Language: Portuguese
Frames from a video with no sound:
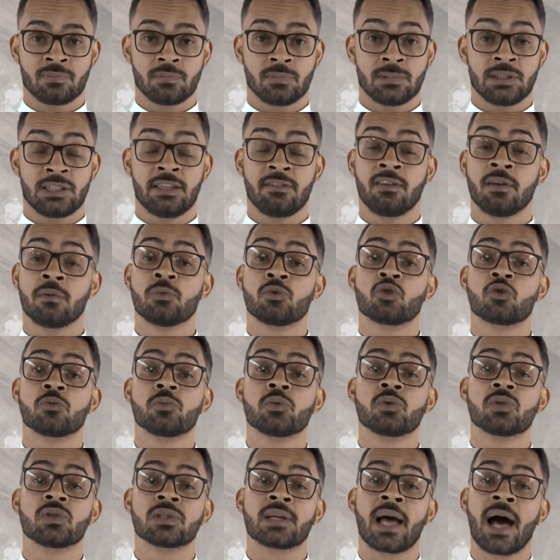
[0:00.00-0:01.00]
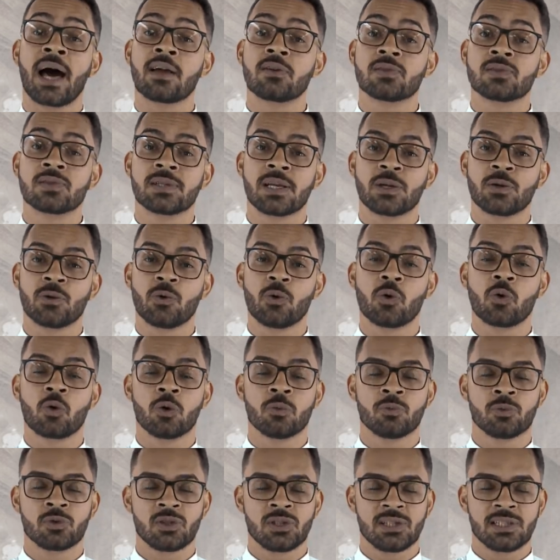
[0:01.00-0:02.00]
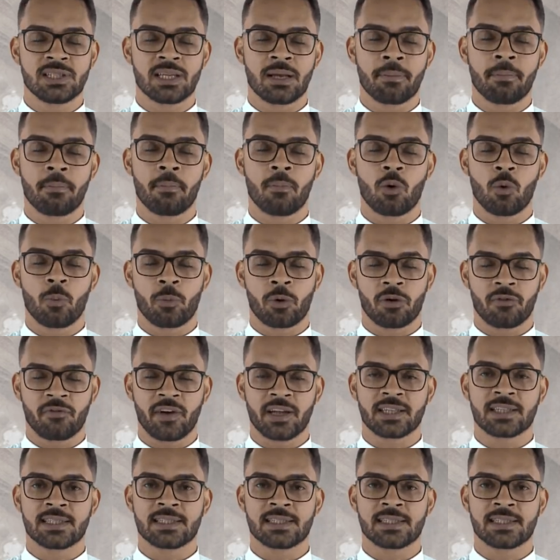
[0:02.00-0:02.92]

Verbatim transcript: devemos buscar o Senhor, como diz a profeta